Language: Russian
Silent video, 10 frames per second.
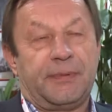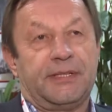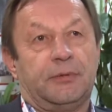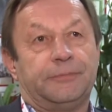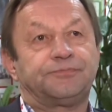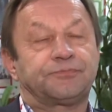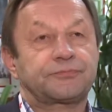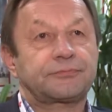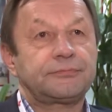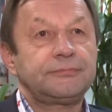Поэтому
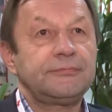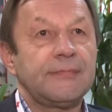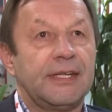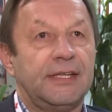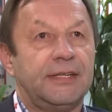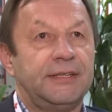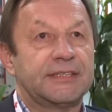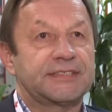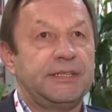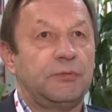Э,
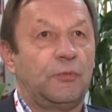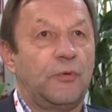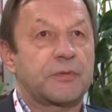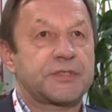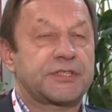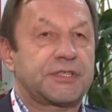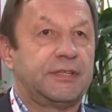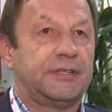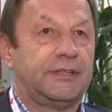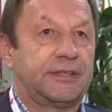неоценимую помощь,
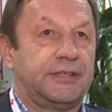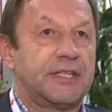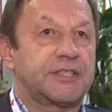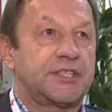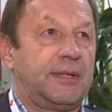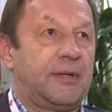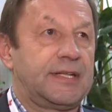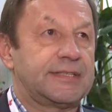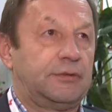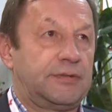э, конечно же, нам
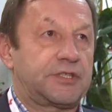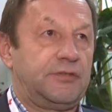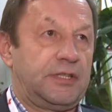оказывают наши